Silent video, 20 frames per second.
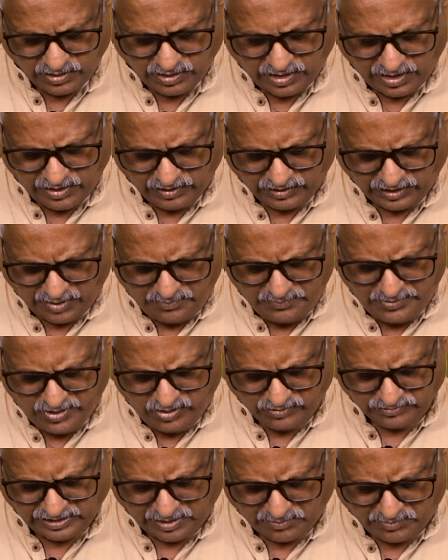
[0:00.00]
గనుక
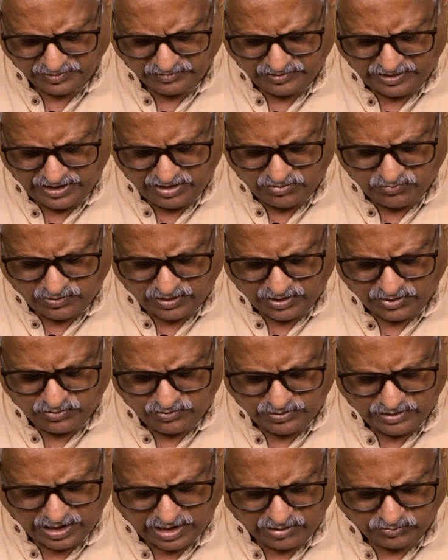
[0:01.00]
మీలో సమర్థులైన వారు
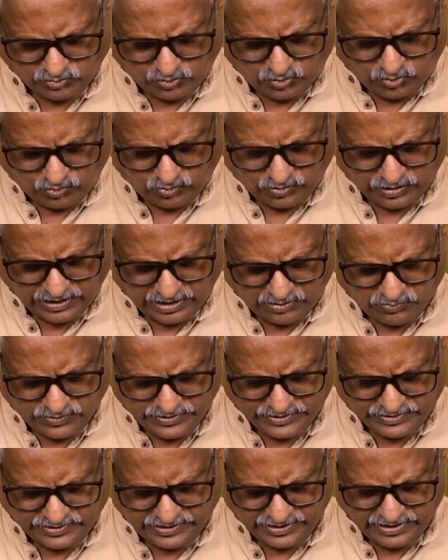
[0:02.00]
నాతో కూడా
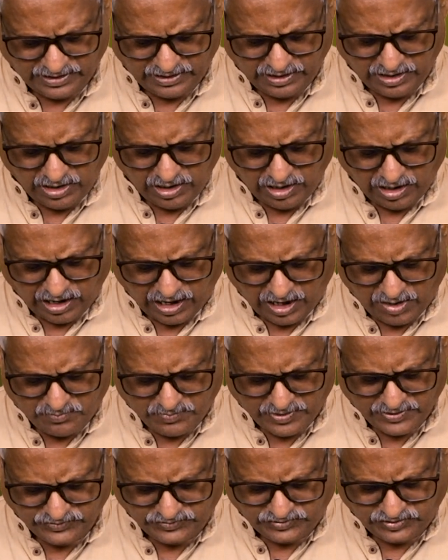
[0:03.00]
వచ్చి ఆ
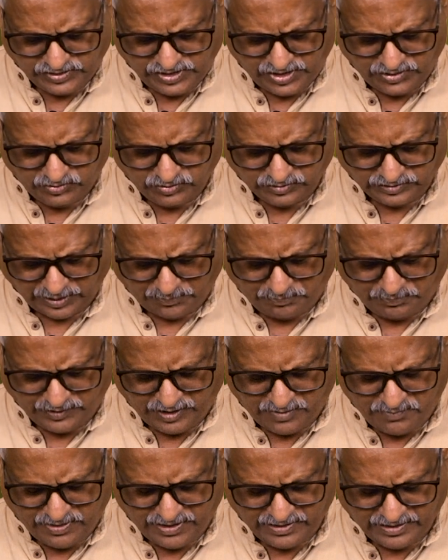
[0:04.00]
మనిషిని ఎందు
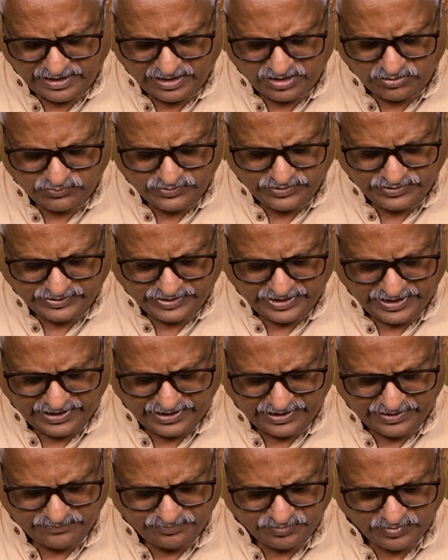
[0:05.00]
తప్పిద మీదైనా ఉంటే
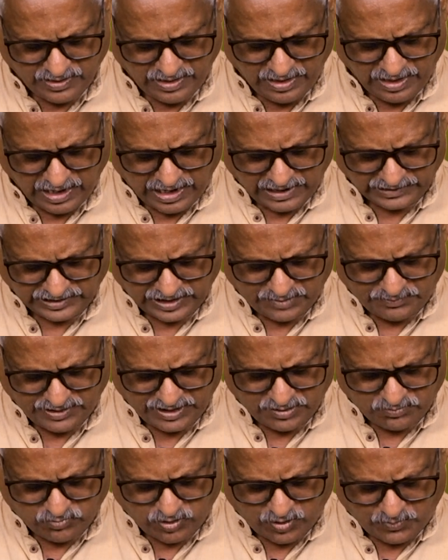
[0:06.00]
అతని
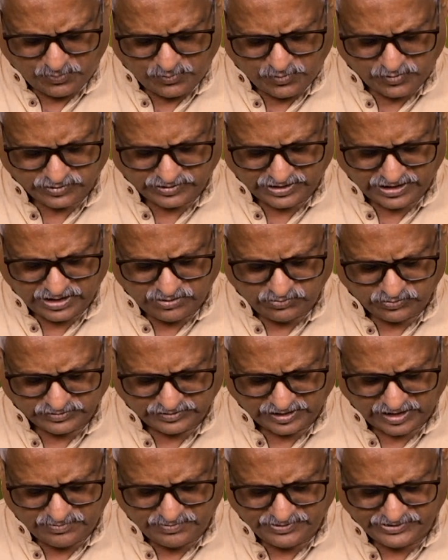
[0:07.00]
మీద మోపవచ్చని
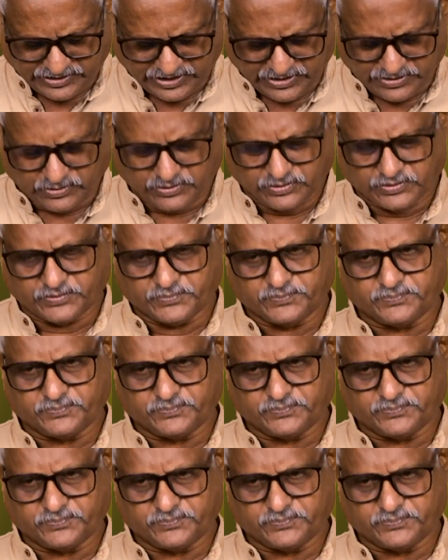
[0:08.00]
ఉత్తరం ఇచ్చాను